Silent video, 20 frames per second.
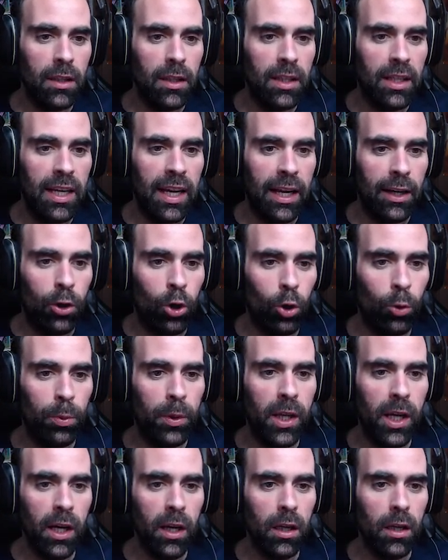la
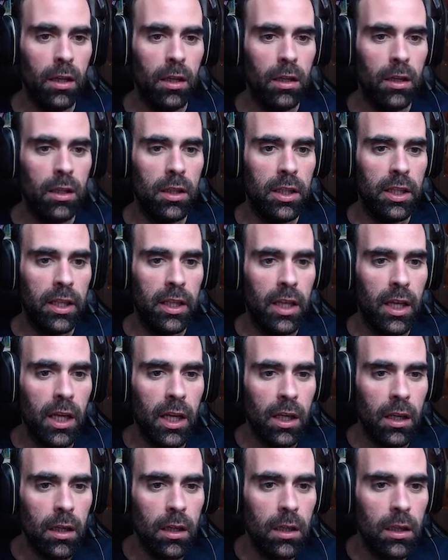novia y
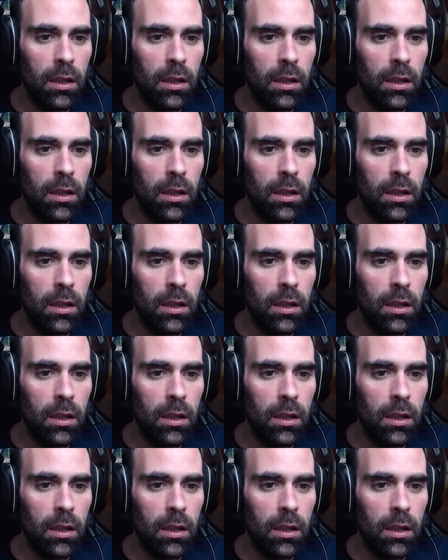él